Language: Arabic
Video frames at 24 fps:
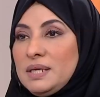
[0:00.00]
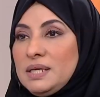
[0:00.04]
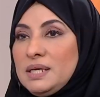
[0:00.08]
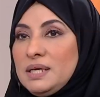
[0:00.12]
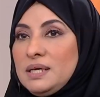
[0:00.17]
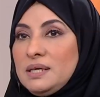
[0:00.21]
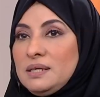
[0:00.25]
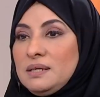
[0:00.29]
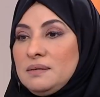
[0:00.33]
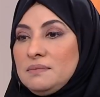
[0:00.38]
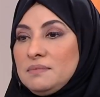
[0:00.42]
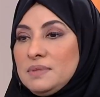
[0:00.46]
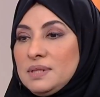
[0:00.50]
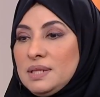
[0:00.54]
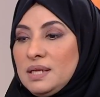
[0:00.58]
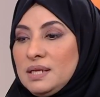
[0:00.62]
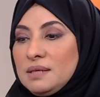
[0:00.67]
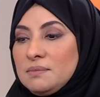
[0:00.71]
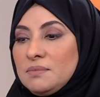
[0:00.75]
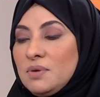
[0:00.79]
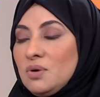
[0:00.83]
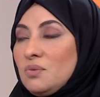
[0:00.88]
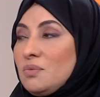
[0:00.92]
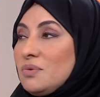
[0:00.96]
انا انا
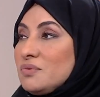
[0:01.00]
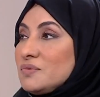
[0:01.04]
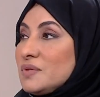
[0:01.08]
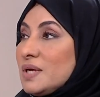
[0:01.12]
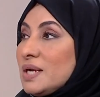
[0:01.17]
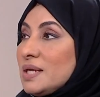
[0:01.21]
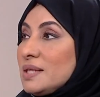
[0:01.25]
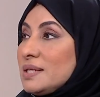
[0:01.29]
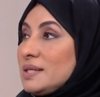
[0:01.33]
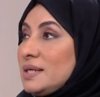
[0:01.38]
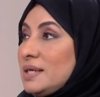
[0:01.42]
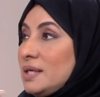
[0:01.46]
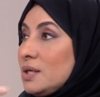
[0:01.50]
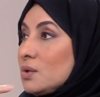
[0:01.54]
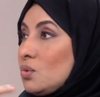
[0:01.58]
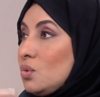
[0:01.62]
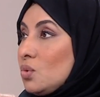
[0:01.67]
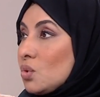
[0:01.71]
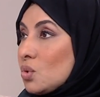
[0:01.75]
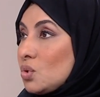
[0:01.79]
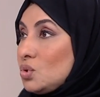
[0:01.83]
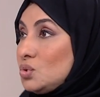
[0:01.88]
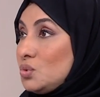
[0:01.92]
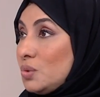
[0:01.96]
مثلا ما هو مفترض ان احنا
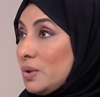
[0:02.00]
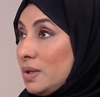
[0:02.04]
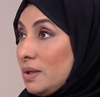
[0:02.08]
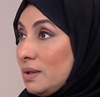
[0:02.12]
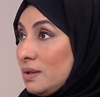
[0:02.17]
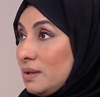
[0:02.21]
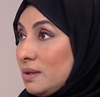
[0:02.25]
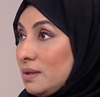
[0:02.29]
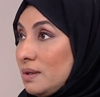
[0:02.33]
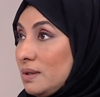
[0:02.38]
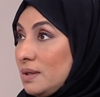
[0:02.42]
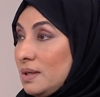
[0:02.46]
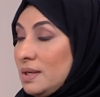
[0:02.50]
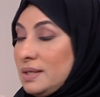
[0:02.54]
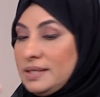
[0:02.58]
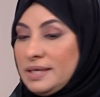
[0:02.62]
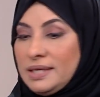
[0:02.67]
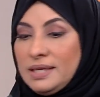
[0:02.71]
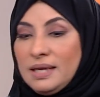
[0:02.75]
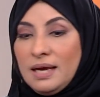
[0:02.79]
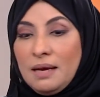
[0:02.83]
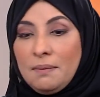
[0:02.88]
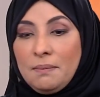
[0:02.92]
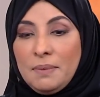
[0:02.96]
نكون قدوه
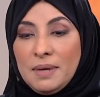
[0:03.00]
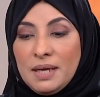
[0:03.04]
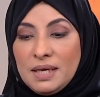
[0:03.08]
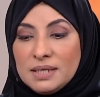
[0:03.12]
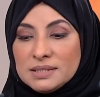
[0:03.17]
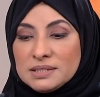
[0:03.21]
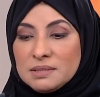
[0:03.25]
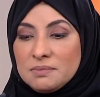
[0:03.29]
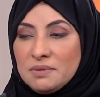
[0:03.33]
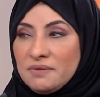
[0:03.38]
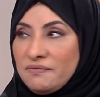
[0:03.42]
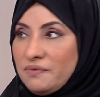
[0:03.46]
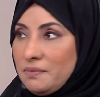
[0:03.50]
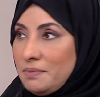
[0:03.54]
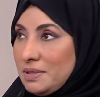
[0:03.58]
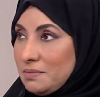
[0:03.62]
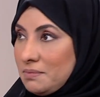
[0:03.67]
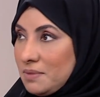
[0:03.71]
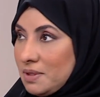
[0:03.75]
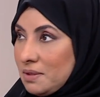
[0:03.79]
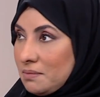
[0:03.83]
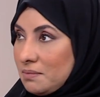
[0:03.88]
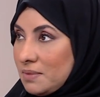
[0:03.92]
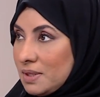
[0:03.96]
يعني الاب العصبي في البيت
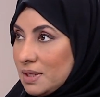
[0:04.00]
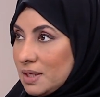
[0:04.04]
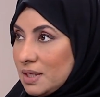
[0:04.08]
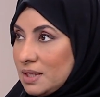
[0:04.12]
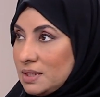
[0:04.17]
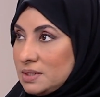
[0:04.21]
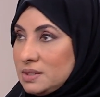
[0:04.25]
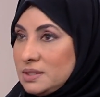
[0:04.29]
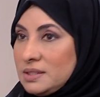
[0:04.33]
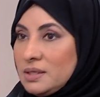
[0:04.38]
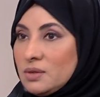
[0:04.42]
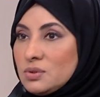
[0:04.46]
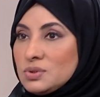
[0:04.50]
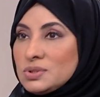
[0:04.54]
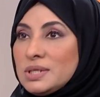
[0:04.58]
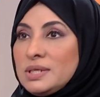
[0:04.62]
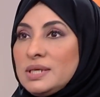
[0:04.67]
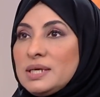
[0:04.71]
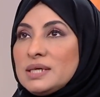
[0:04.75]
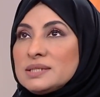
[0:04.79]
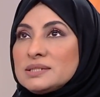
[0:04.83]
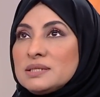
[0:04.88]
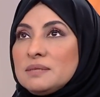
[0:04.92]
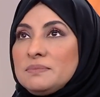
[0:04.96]
مثل ما قلت خصوصا
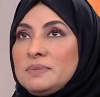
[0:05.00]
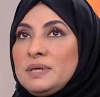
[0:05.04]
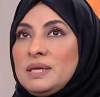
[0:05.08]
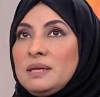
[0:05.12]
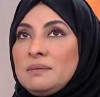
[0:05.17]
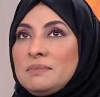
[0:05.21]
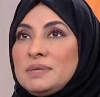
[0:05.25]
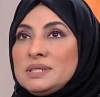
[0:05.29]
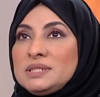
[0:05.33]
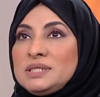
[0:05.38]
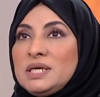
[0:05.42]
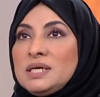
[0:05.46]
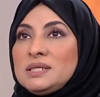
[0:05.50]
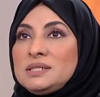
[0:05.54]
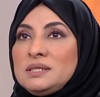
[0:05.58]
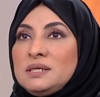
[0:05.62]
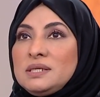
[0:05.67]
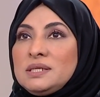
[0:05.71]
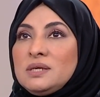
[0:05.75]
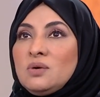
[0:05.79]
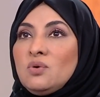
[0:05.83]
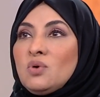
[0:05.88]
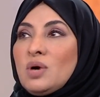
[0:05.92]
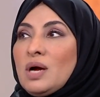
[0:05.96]
العصبيه لما تاتي
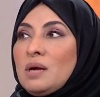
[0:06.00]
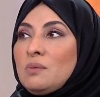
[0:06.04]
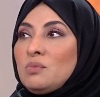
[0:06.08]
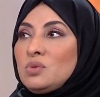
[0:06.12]
انه كان